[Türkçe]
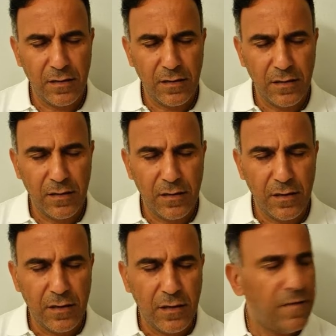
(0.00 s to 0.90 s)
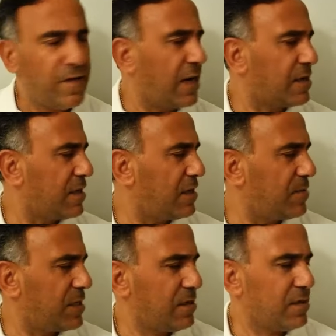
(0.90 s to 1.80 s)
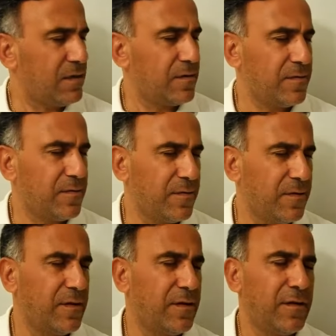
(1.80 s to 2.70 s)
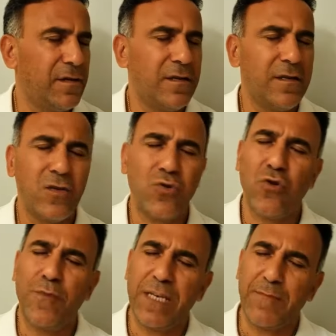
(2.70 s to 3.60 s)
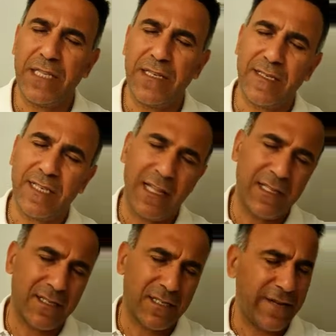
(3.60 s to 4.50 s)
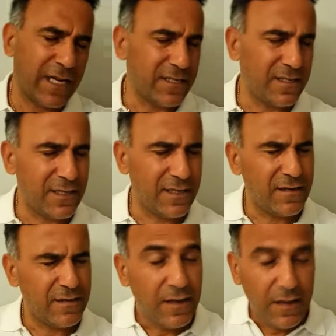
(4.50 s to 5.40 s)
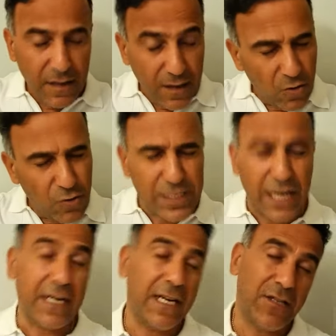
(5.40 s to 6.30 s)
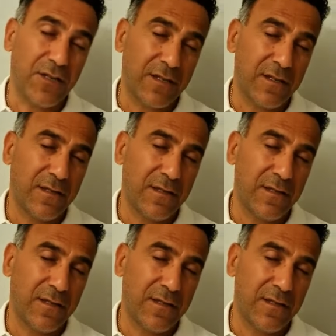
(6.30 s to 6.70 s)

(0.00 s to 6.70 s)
Ve arkaya bakın, köpek balığı saldırısı var size. Oradan kaçın.